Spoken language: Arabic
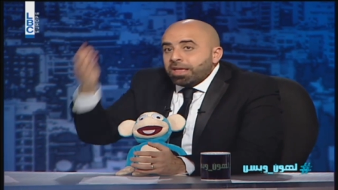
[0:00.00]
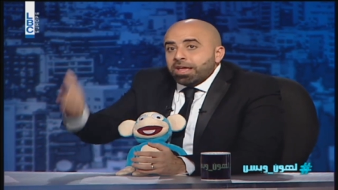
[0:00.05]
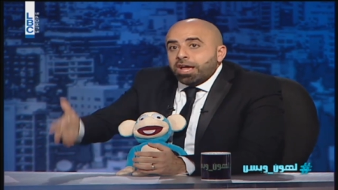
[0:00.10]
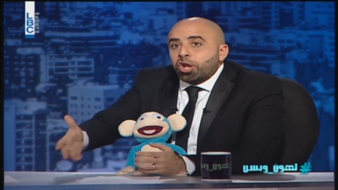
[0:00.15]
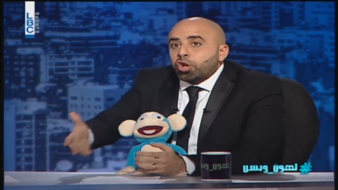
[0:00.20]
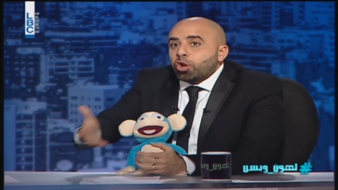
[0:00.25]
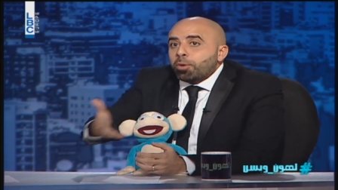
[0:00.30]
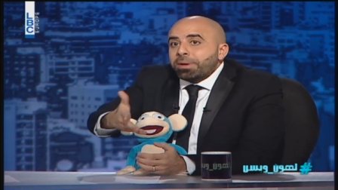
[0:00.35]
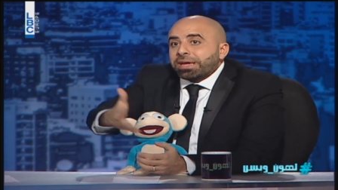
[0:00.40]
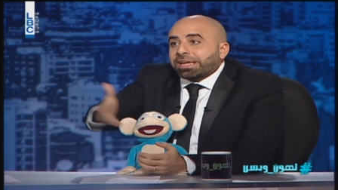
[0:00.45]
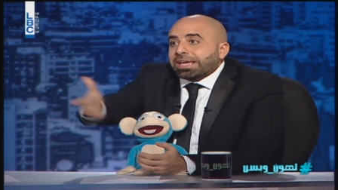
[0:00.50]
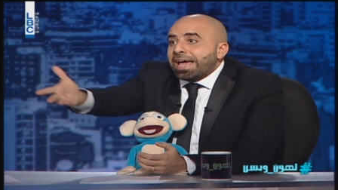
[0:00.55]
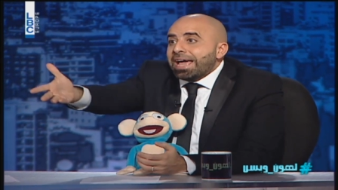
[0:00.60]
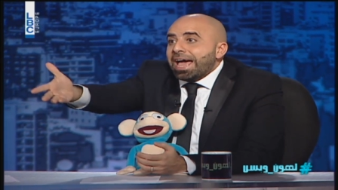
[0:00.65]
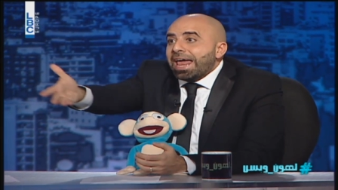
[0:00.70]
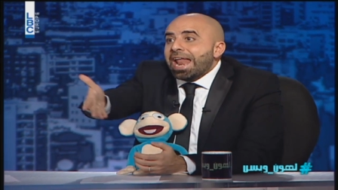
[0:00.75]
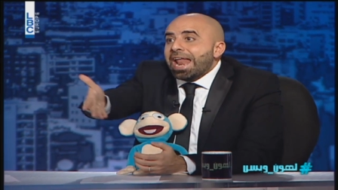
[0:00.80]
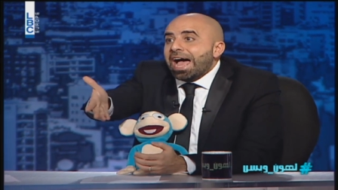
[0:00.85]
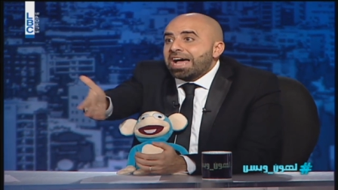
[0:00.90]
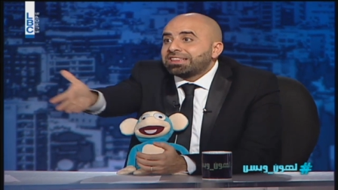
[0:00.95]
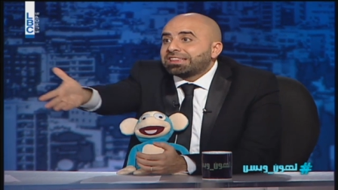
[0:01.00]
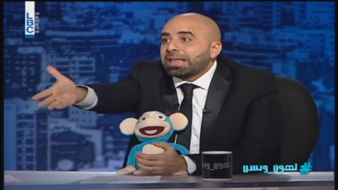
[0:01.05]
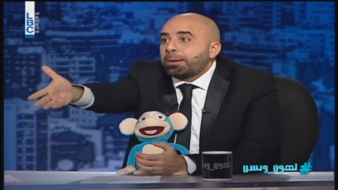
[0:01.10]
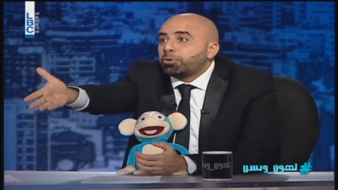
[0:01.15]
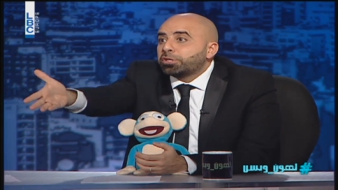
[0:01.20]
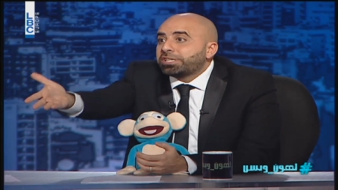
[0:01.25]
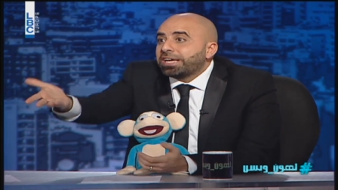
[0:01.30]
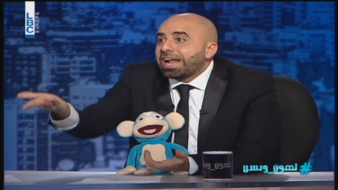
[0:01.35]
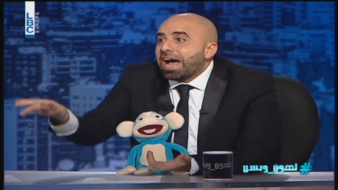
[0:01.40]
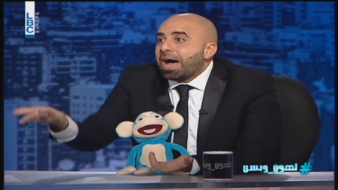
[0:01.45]
انه ميكايلا عندها
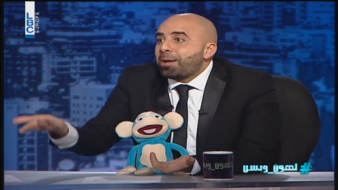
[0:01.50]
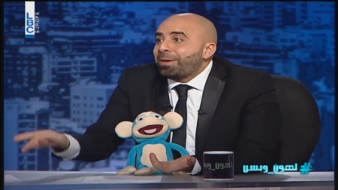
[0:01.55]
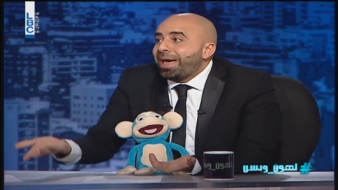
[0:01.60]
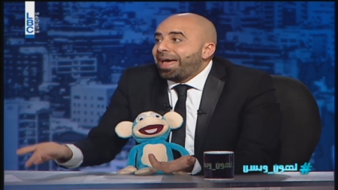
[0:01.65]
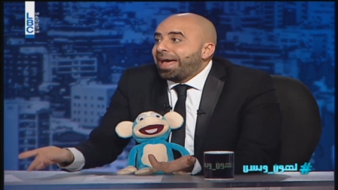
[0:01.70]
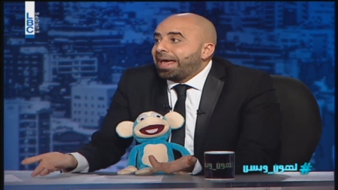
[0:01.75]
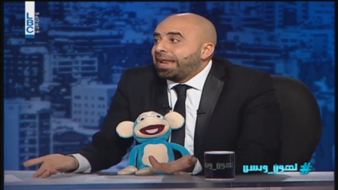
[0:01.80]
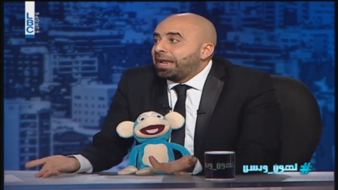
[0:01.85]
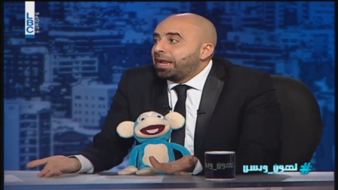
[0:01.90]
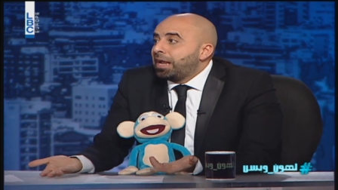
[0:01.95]
مدير اعمال